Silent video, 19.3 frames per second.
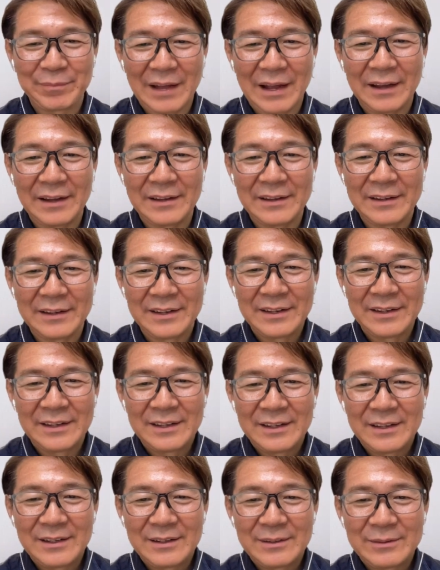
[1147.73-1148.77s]
は
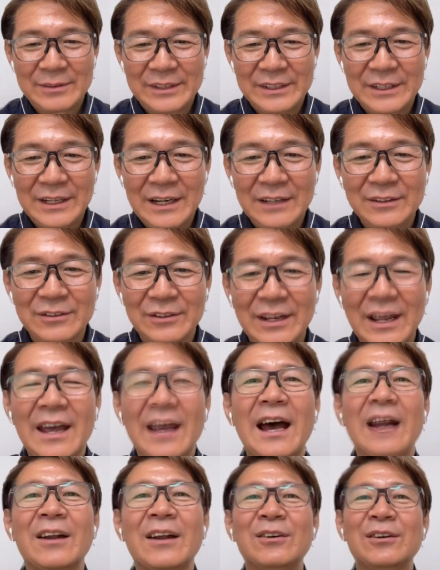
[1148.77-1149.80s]
い、意外とね
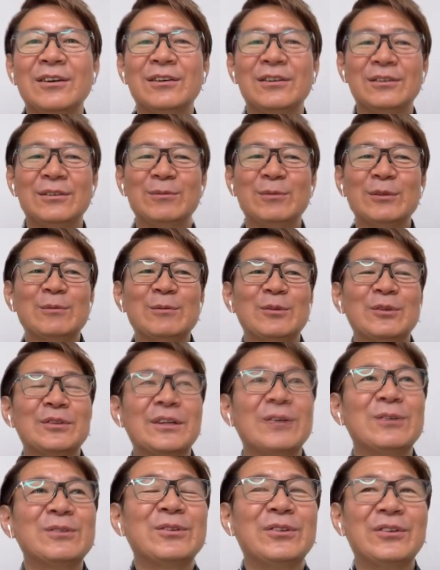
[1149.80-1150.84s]
あの僕もこん
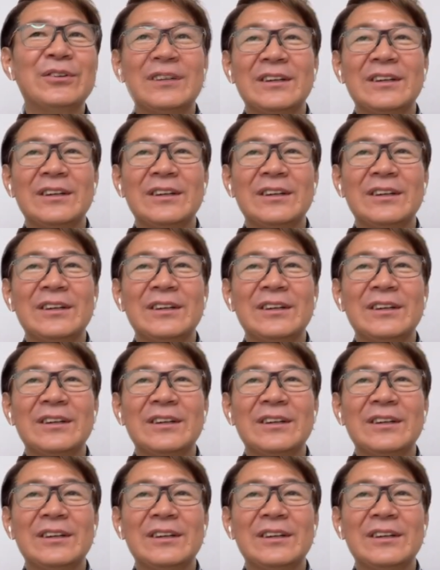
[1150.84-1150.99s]
なこと